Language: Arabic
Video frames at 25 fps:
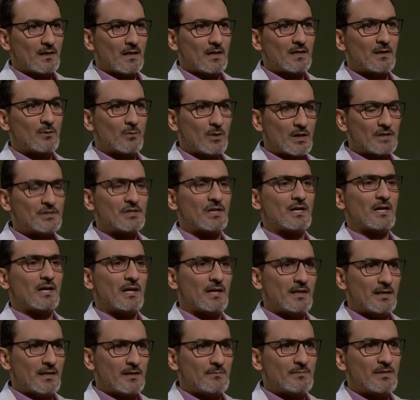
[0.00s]
انا واجهه
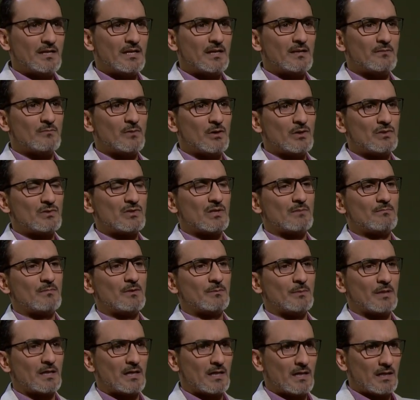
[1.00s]
اعلاميه لما
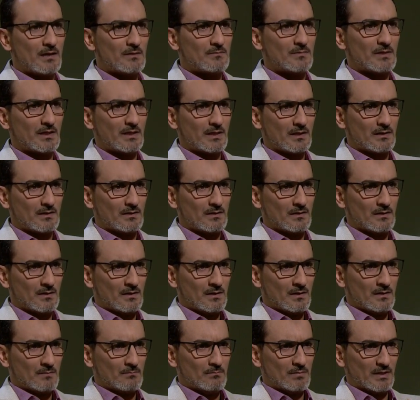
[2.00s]
يسمى
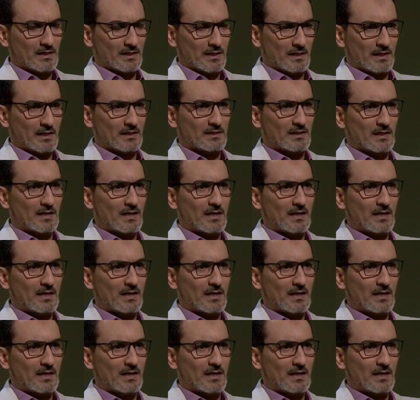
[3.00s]
بالقيادة